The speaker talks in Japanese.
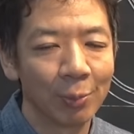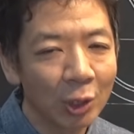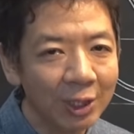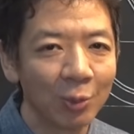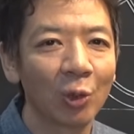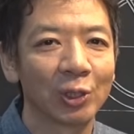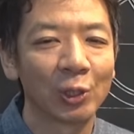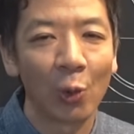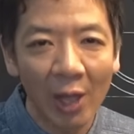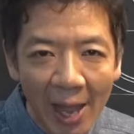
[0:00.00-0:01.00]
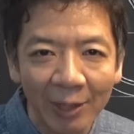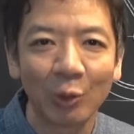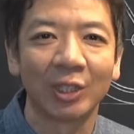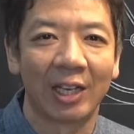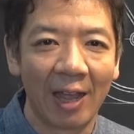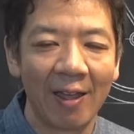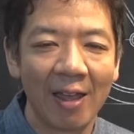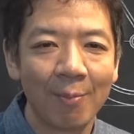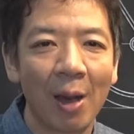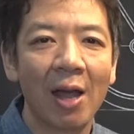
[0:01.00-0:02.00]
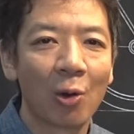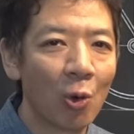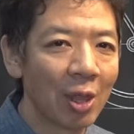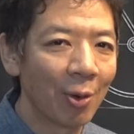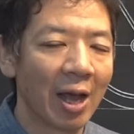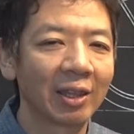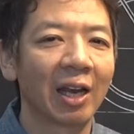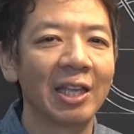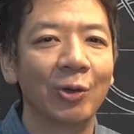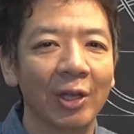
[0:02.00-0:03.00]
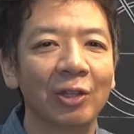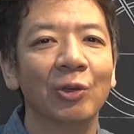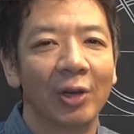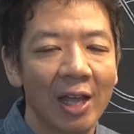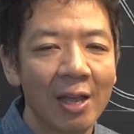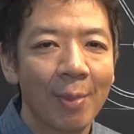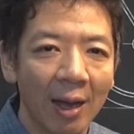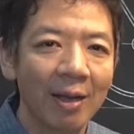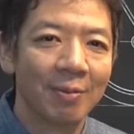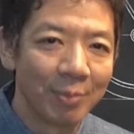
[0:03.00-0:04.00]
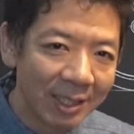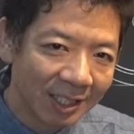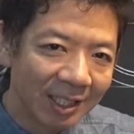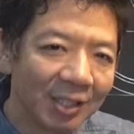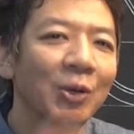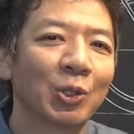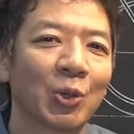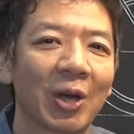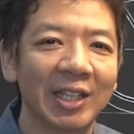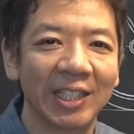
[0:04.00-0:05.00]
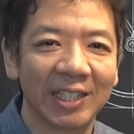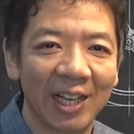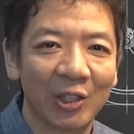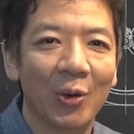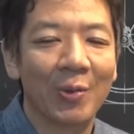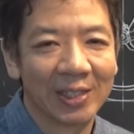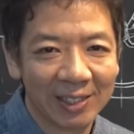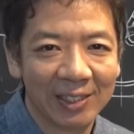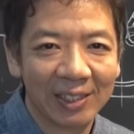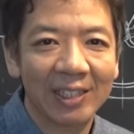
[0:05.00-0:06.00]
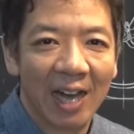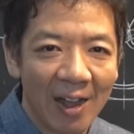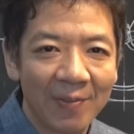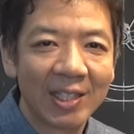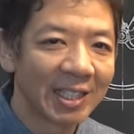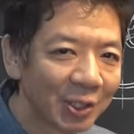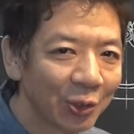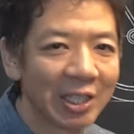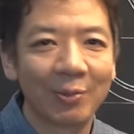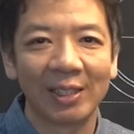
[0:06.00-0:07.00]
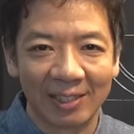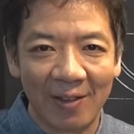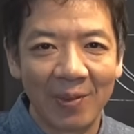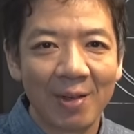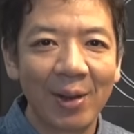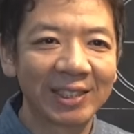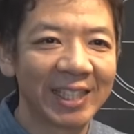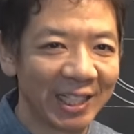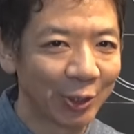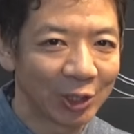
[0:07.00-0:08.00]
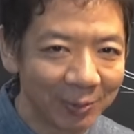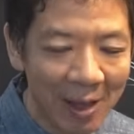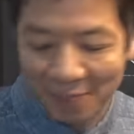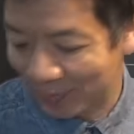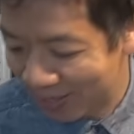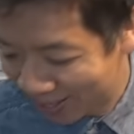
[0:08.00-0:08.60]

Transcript: もしもの備えとしてね、まあ、こんなものあったらいいよねっていうのをね、まあ、3つご紹介していきたいと思います。はい。じゃあ早速いきますね。まずじゃあ1つ目。